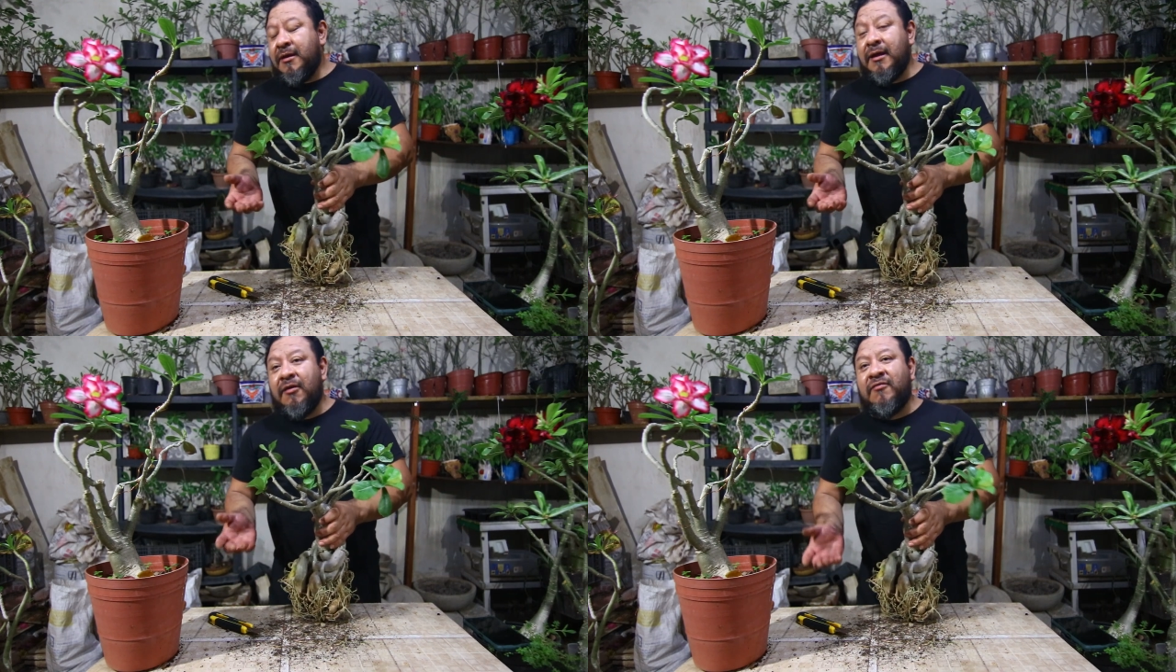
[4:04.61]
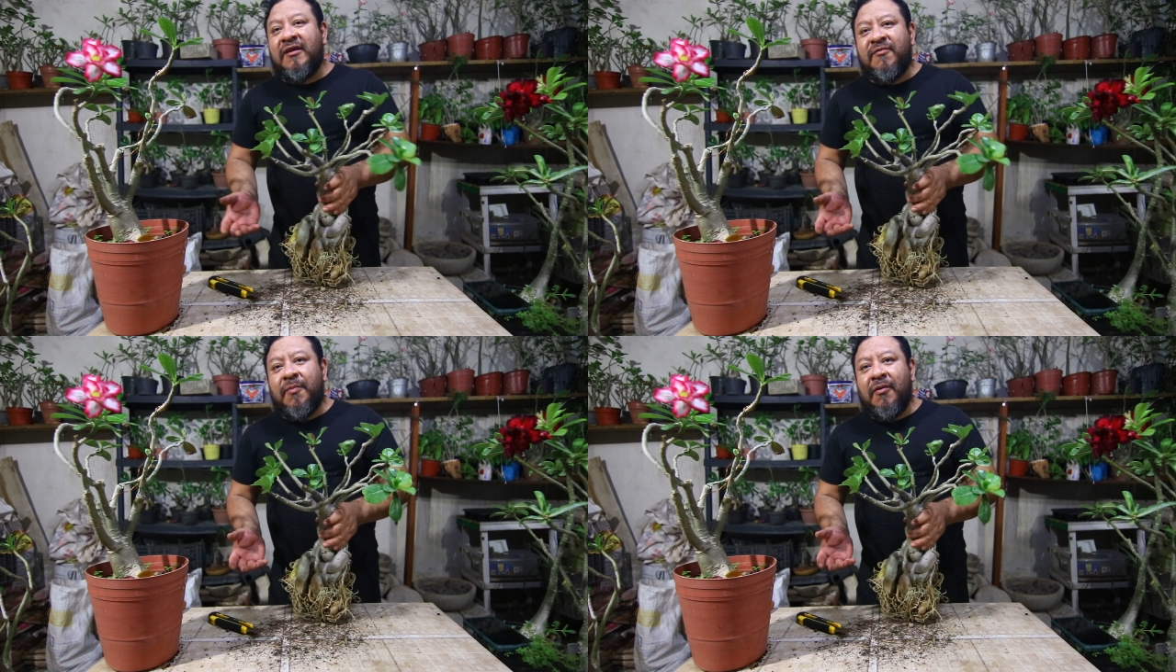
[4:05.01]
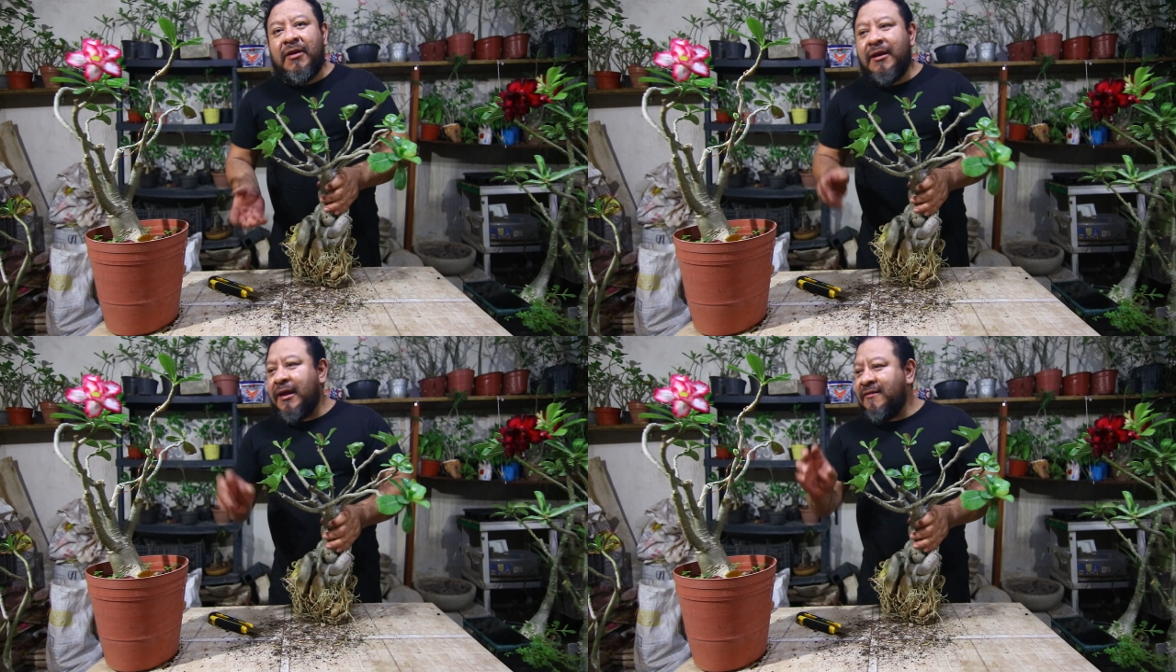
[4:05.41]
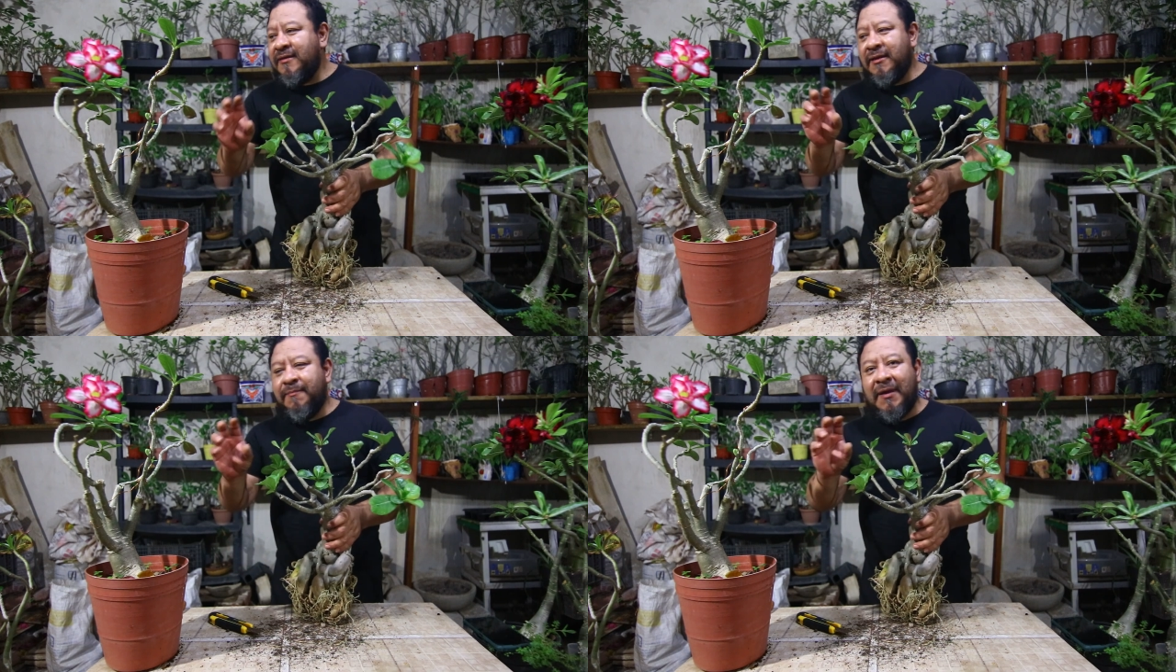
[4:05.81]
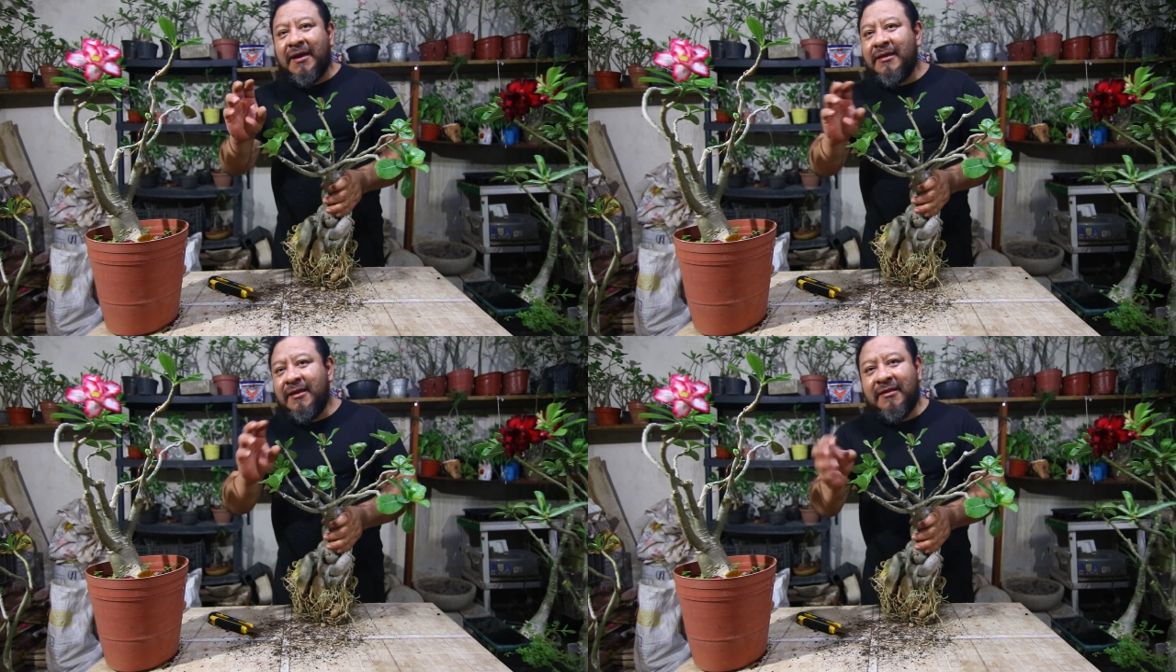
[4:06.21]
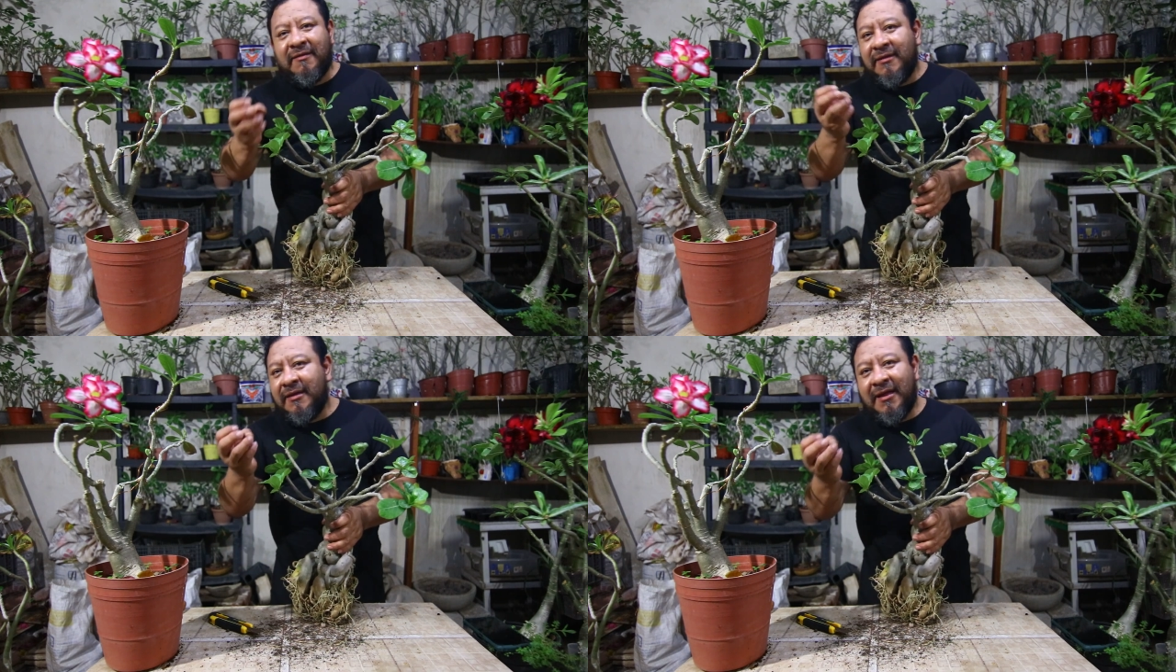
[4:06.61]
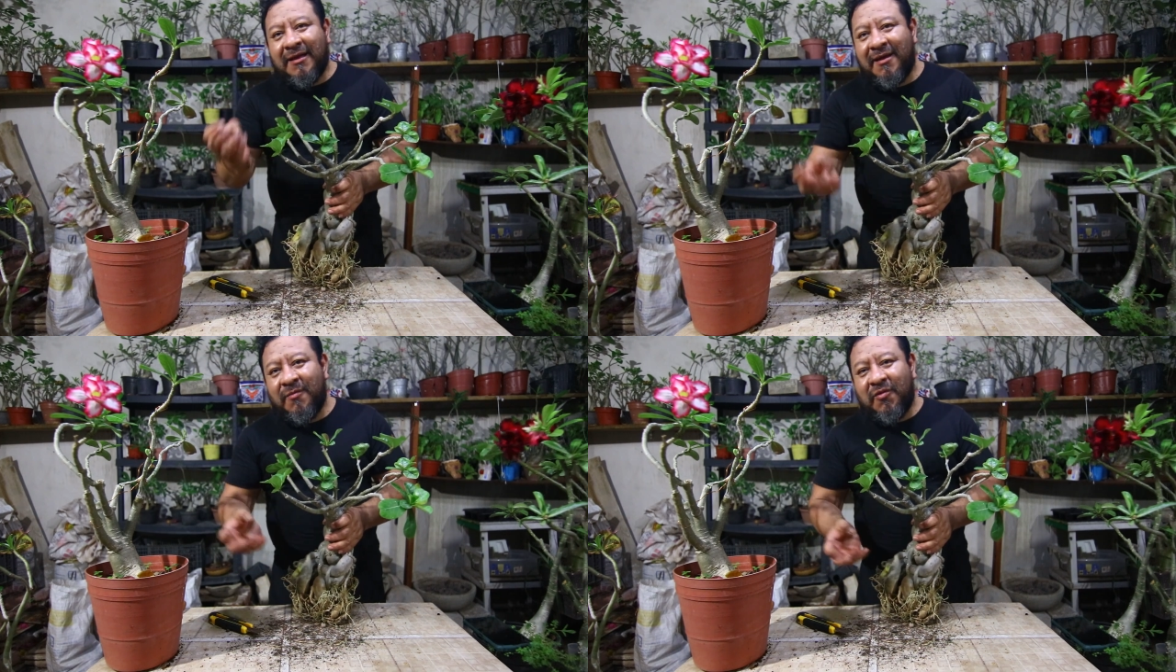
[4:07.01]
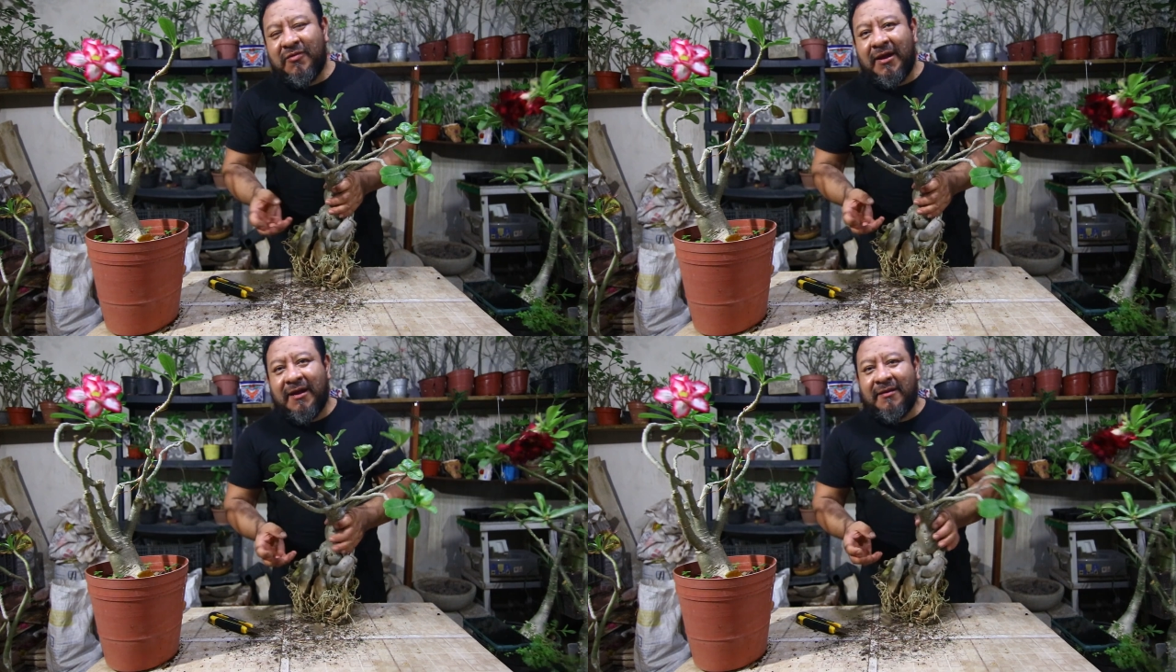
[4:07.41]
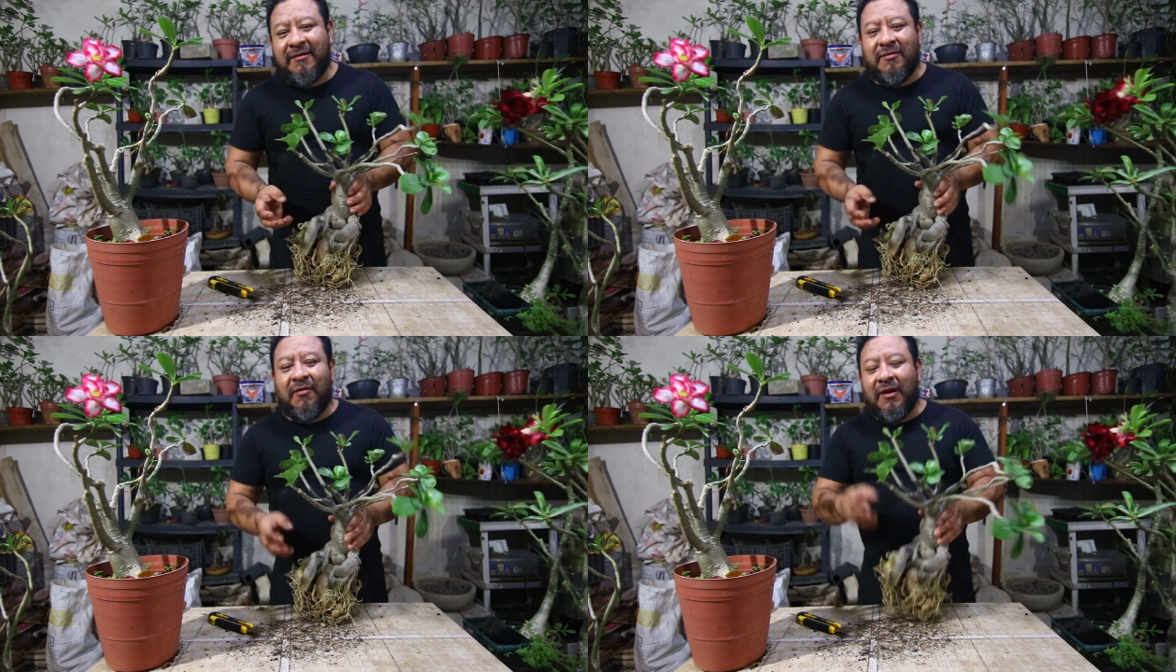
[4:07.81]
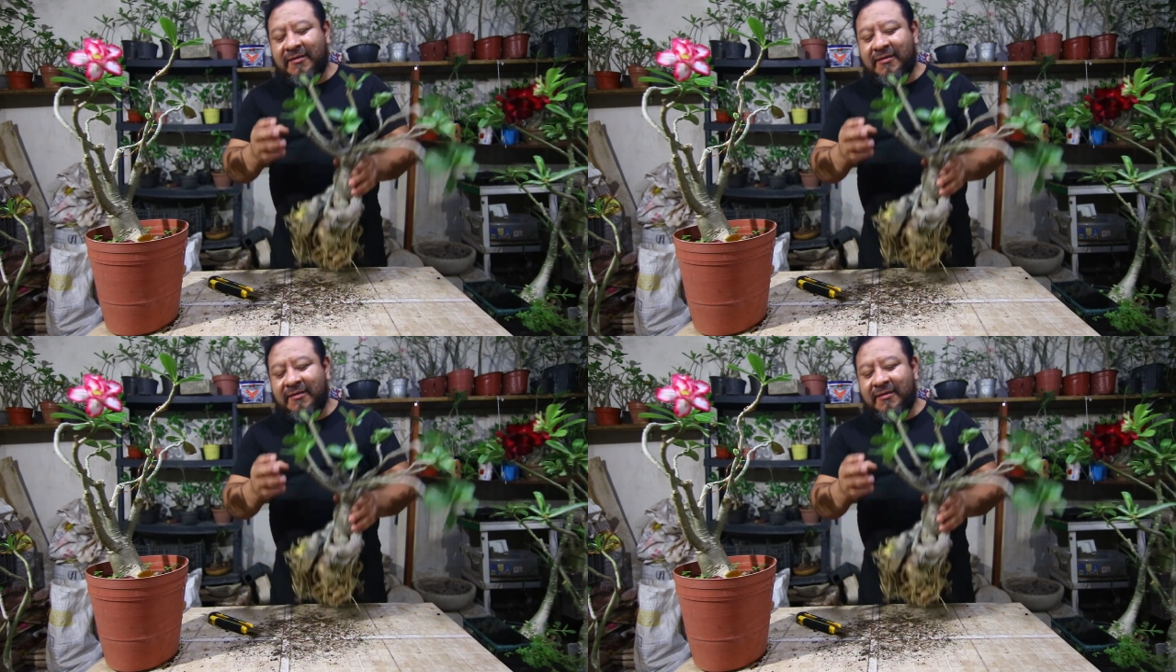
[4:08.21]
que los exponen así pequeñitas y nada que mostrar, ¿no?